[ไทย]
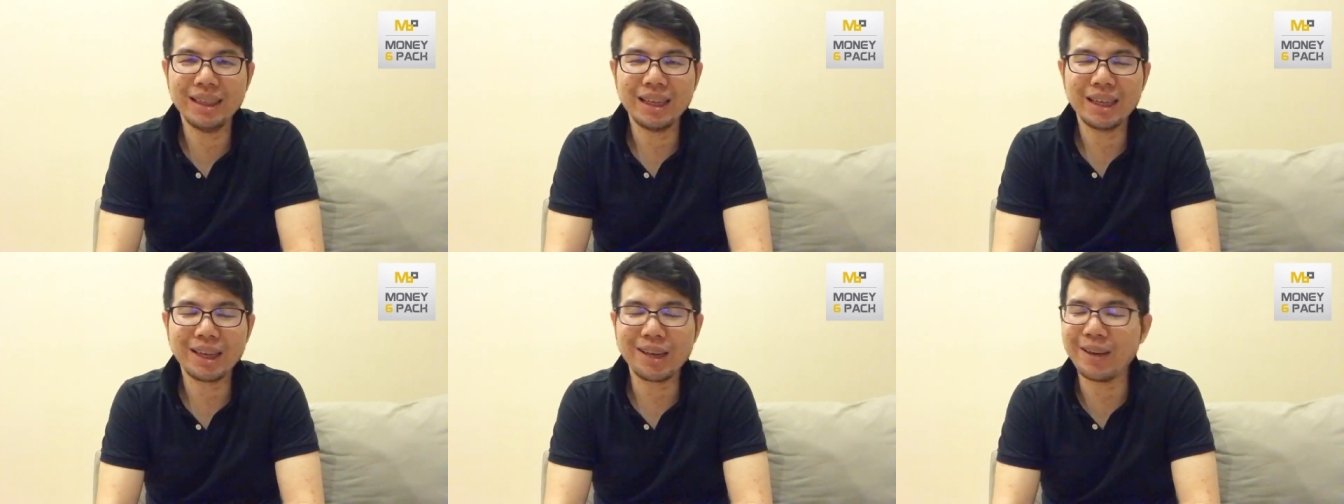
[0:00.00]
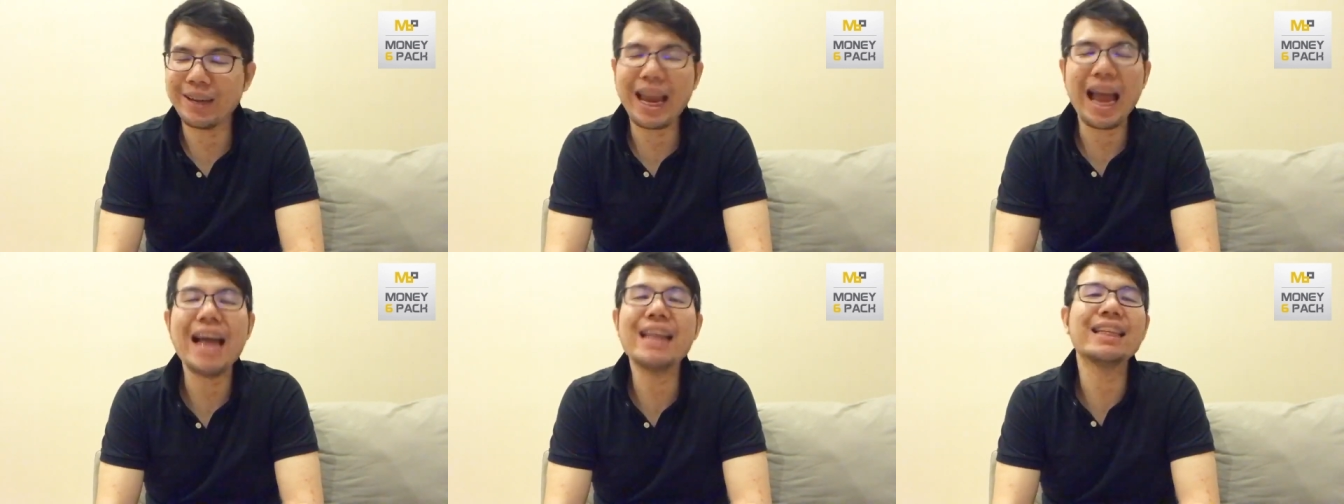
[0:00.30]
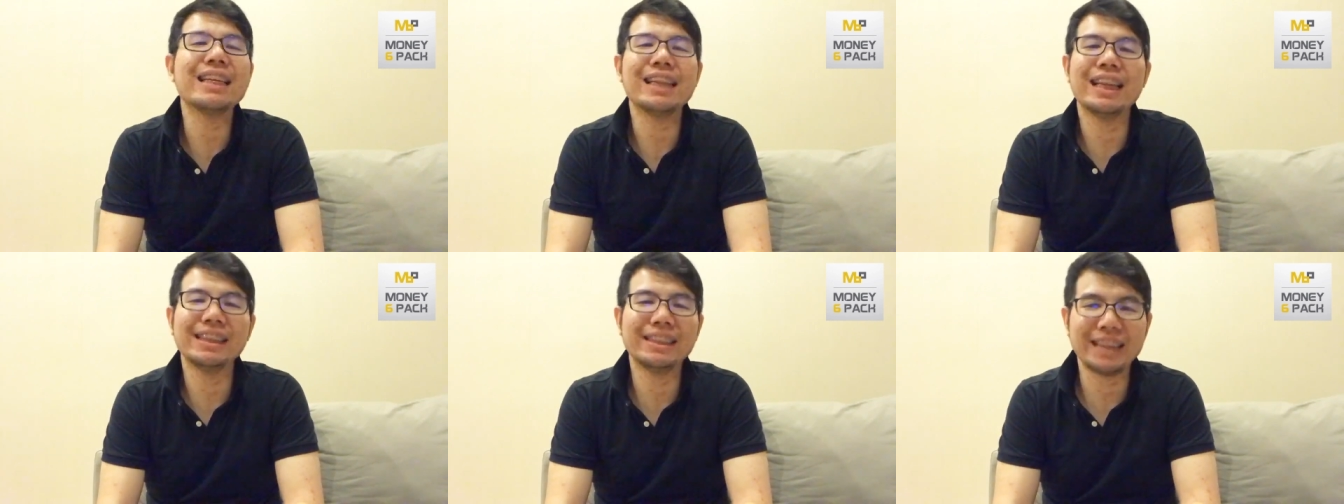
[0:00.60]
ก็แค่เจ
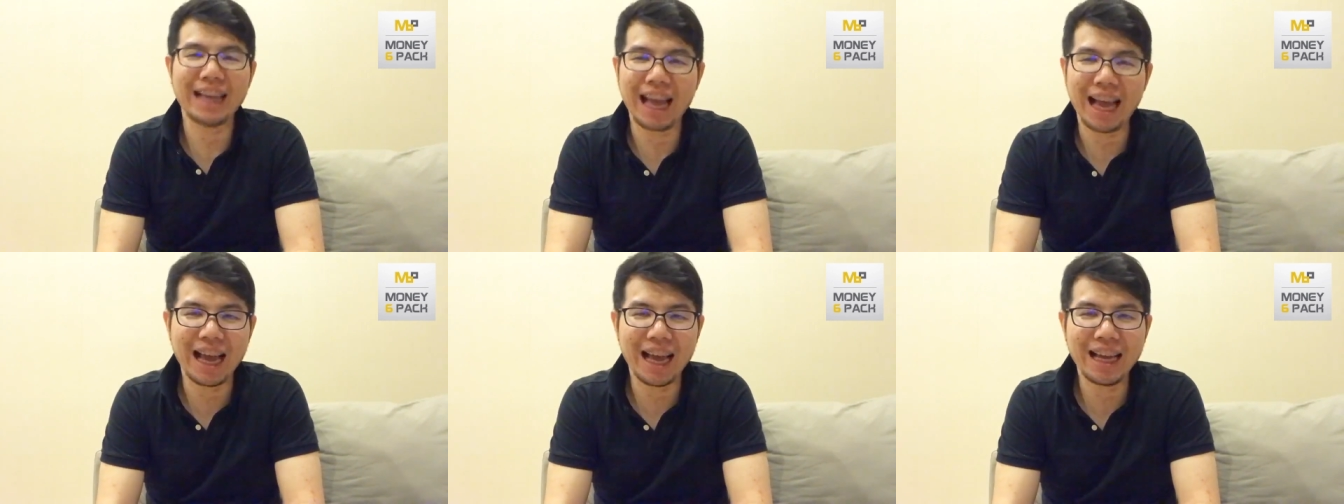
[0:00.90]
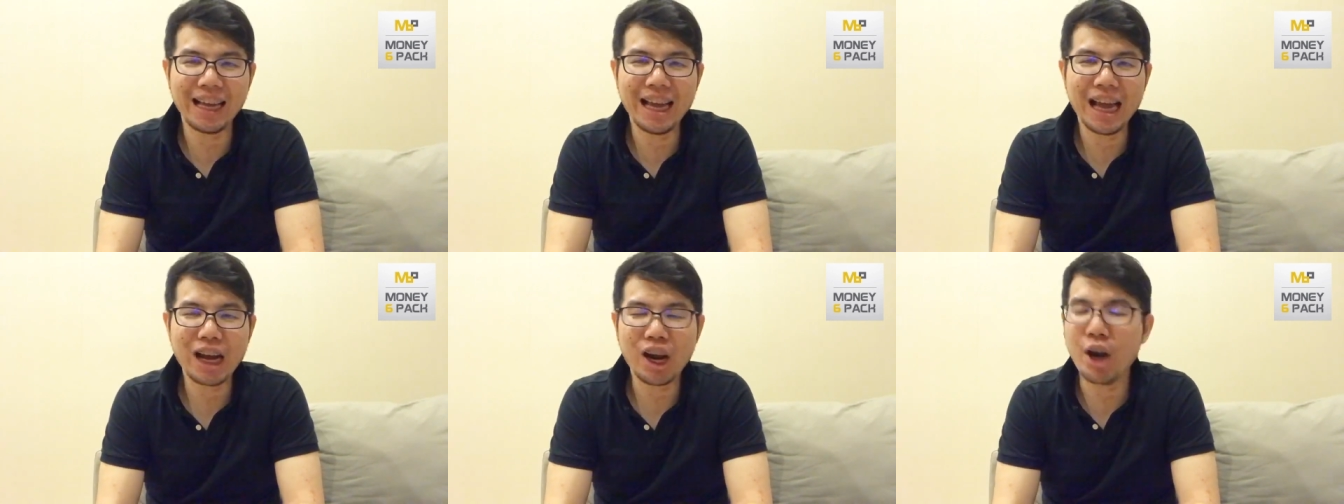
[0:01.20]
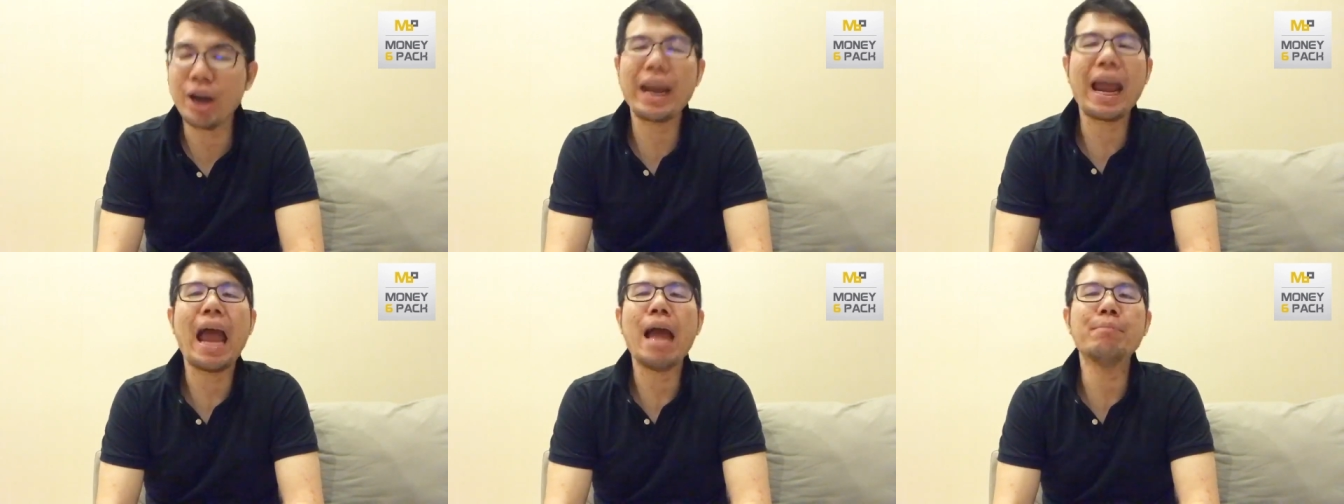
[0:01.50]
รจาก็
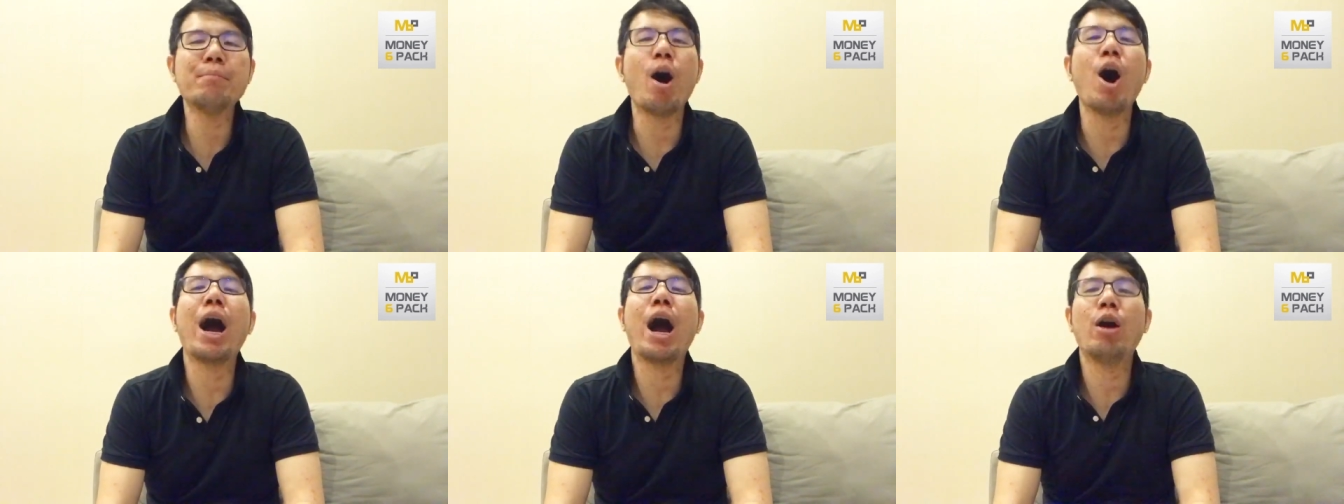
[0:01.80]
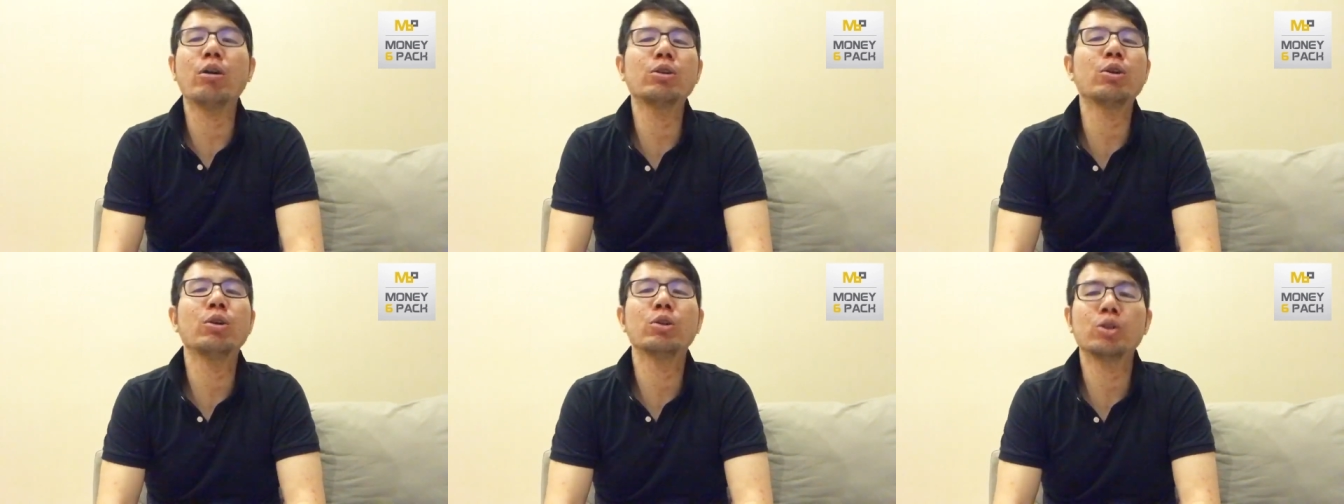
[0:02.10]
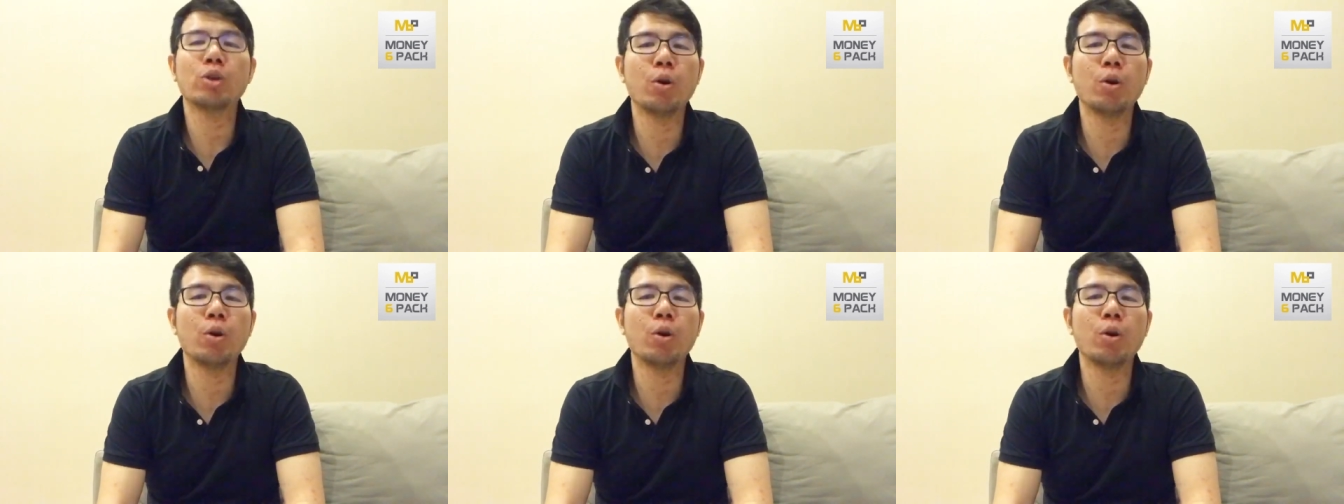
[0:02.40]
แค่บอกเขาตร